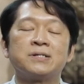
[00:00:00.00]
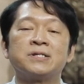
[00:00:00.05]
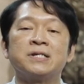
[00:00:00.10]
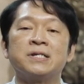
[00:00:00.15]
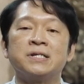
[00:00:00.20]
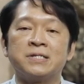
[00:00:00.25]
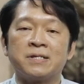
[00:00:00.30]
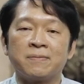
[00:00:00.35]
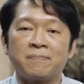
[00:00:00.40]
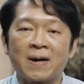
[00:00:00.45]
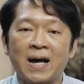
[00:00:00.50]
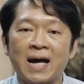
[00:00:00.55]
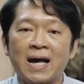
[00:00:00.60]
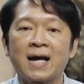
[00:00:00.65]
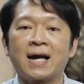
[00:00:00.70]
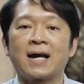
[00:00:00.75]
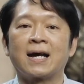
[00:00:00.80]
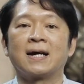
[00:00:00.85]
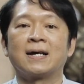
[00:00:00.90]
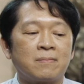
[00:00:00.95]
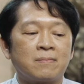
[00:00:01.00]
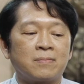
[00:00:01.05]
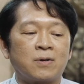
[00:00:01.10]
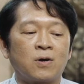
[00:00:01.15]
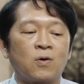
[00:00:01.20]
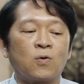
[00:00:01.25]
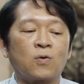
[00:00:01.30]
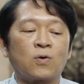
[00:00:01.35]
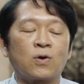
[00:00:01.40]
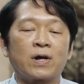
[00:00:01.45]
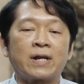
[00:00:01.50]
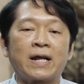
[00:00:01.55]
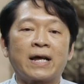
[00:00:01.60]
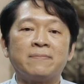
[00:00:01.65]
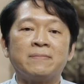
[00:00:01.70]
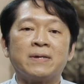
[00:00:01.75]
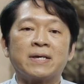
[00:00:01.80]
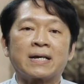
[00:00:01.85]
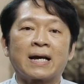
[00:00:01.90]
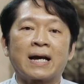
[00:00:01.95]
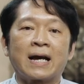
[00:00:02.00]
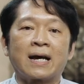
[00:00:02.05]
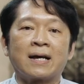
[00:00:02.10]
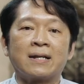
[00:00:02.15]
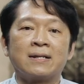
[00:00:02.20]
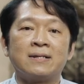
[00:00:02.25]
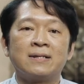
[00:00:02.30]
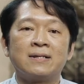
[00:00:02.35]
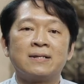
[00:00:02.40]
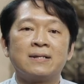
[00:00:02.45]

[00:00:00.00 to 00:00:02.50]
สี่สิบห้าพระองค์ก็ได้มีการ